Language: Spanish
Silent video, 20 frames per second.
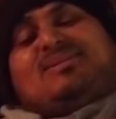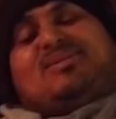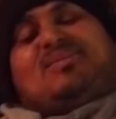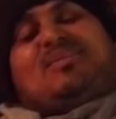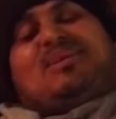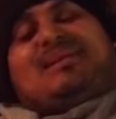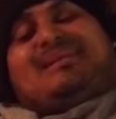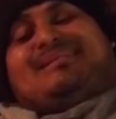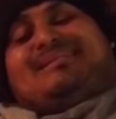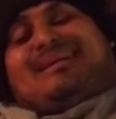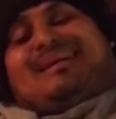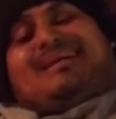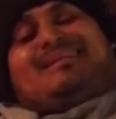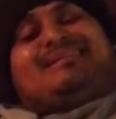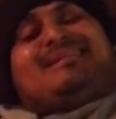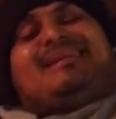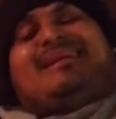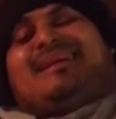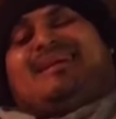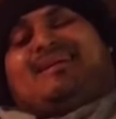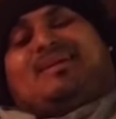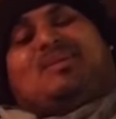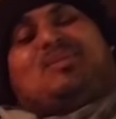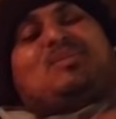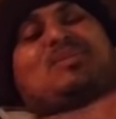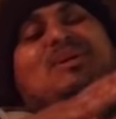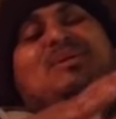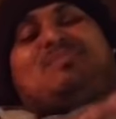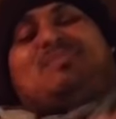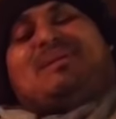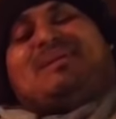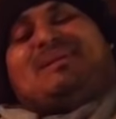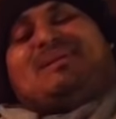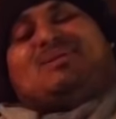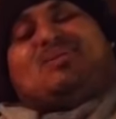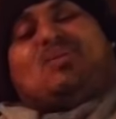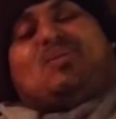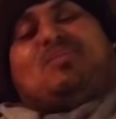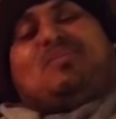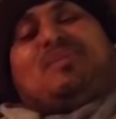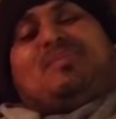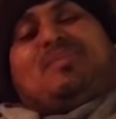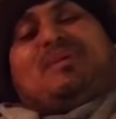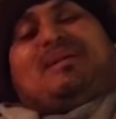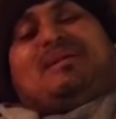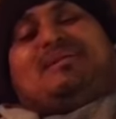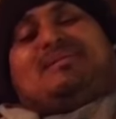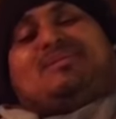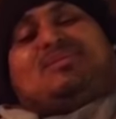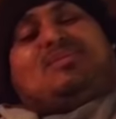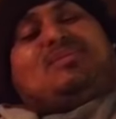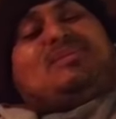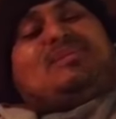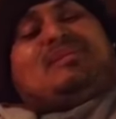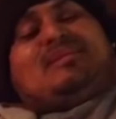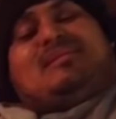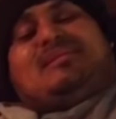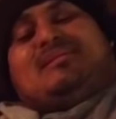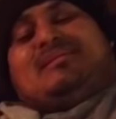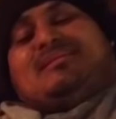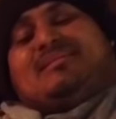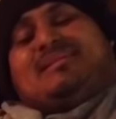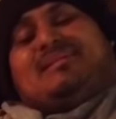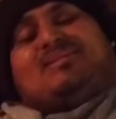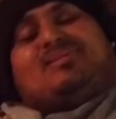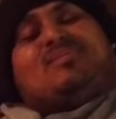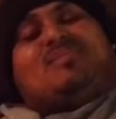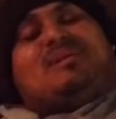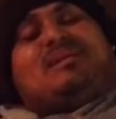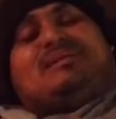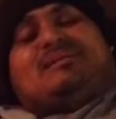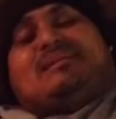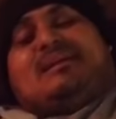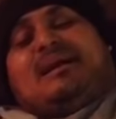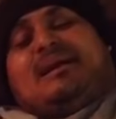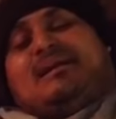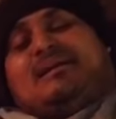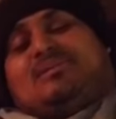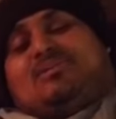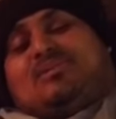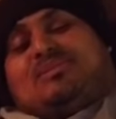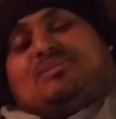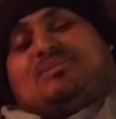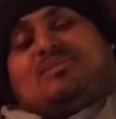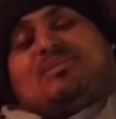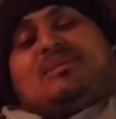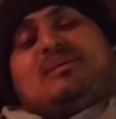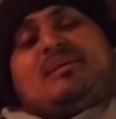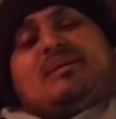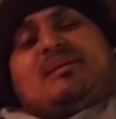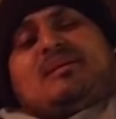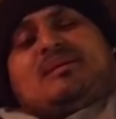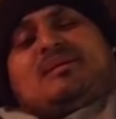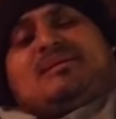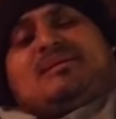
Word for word: siento malestar. Sigue, guerreros, mil disculpas, papá. Estoy, siento malestar, entonces estoy,